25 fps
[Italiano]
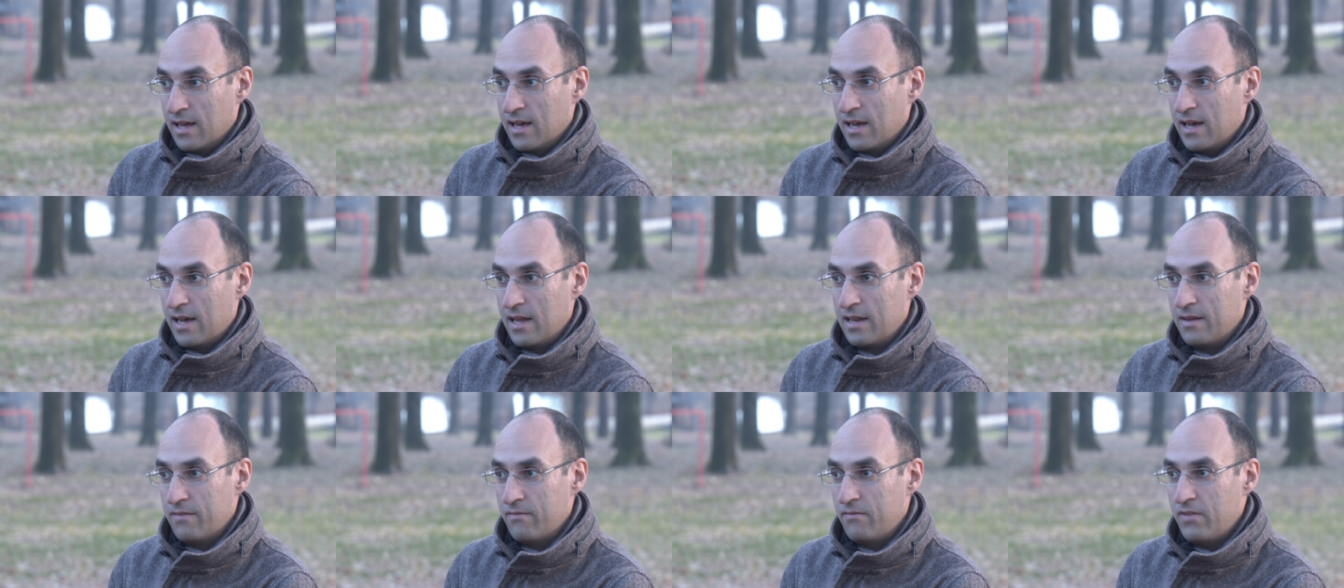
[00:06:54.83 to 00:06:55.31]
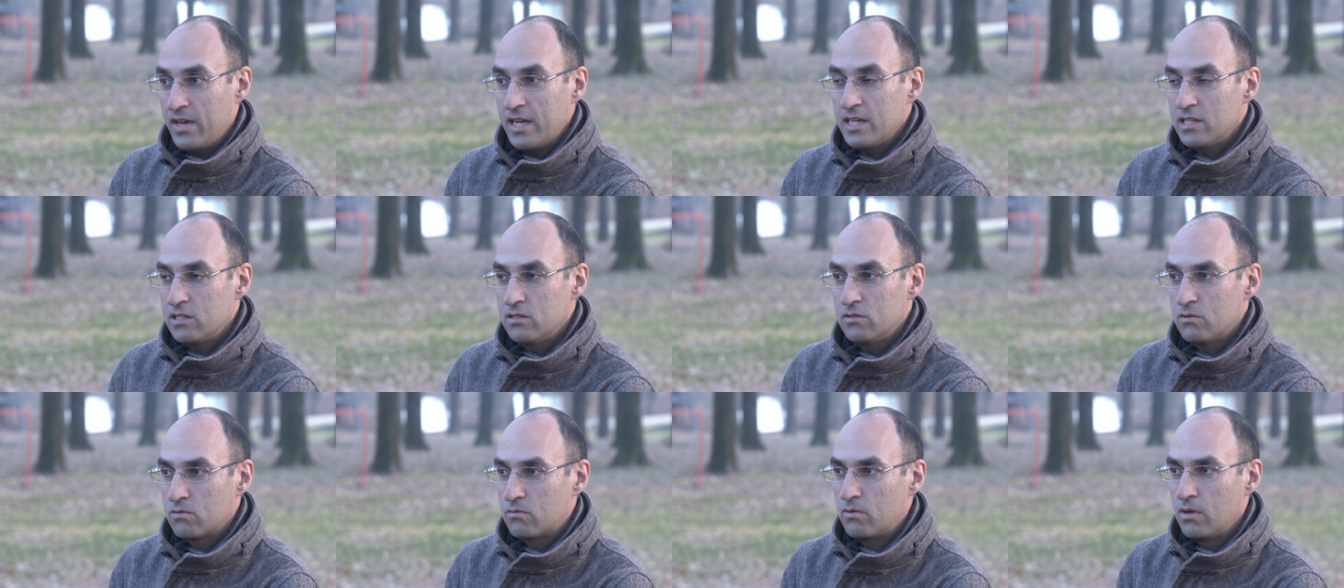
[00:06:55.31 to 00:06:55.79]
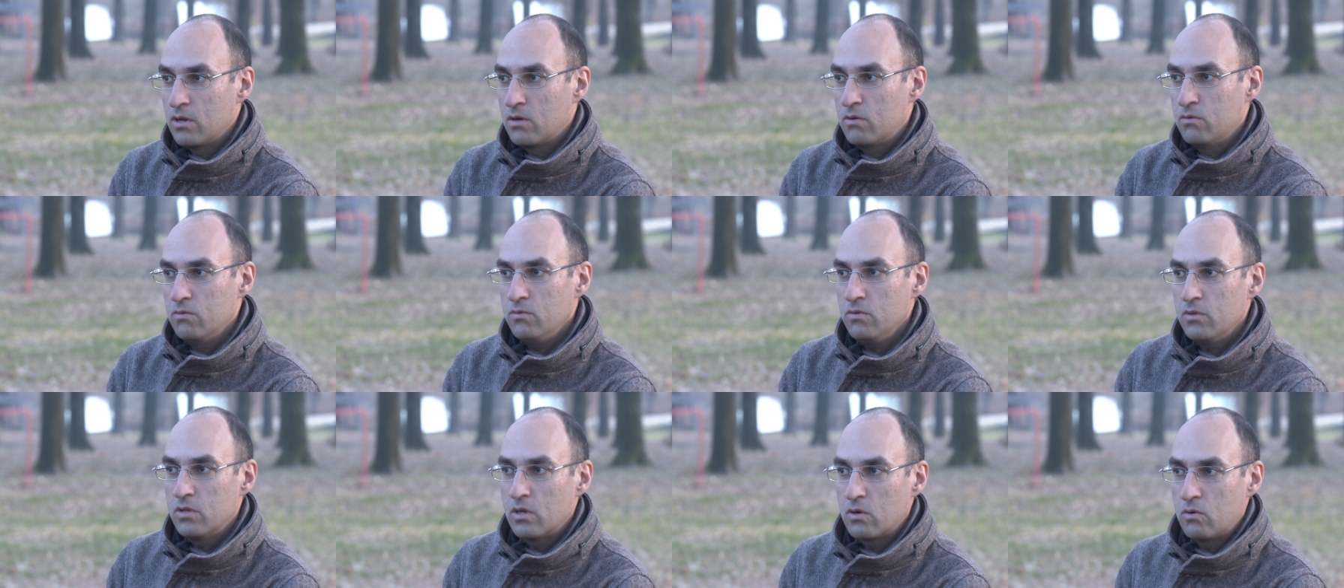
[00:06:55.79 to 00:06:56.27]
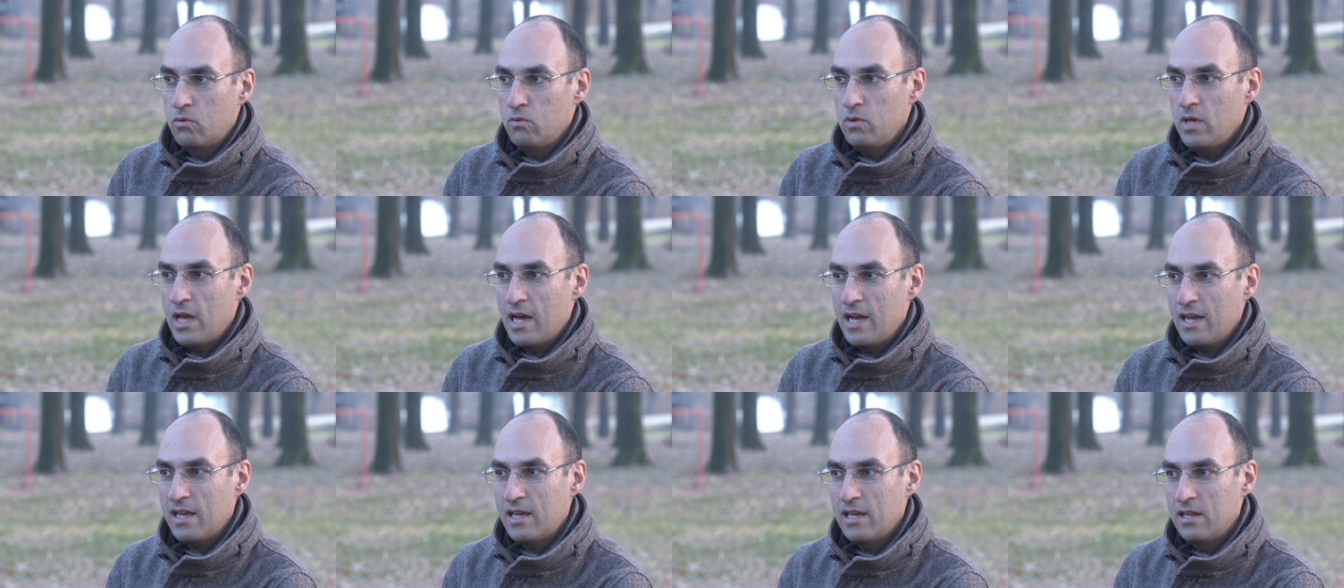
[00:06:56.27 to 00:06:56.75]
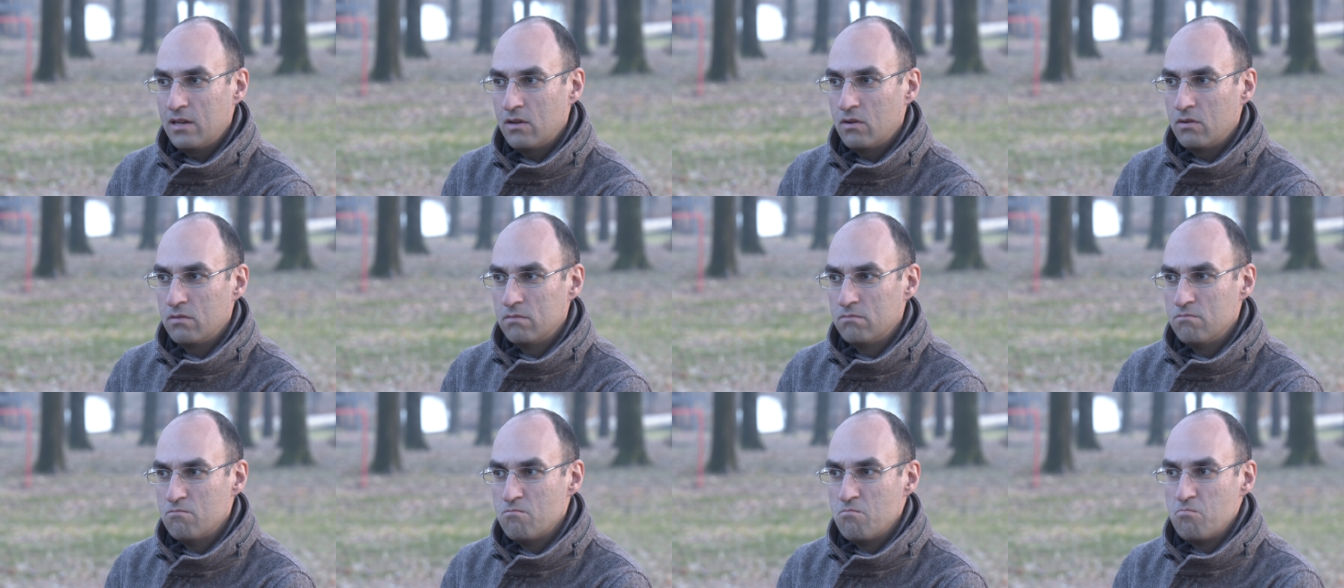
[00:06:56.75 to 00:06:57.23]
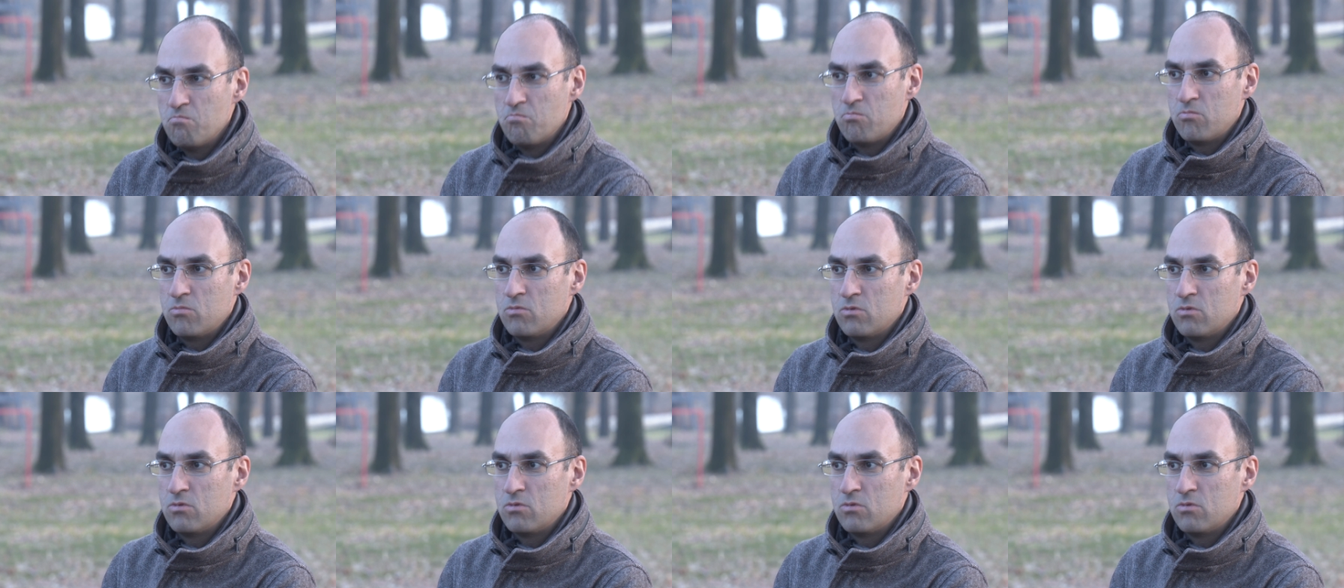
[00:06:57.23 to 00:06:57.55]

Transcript: al, verso qualcuno da cui anche non,